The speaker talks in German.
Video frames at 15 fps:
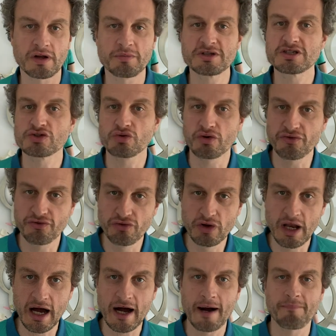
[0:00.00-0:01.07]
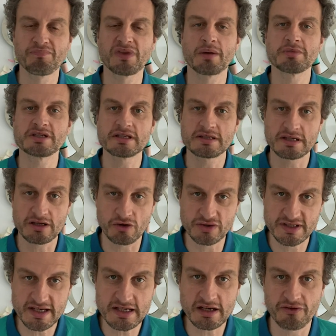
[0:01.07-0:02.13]
damit Sie so ein Gefühl haben, damit Sie sich auch
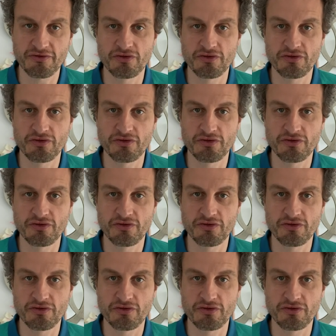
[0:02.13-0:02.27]
sicher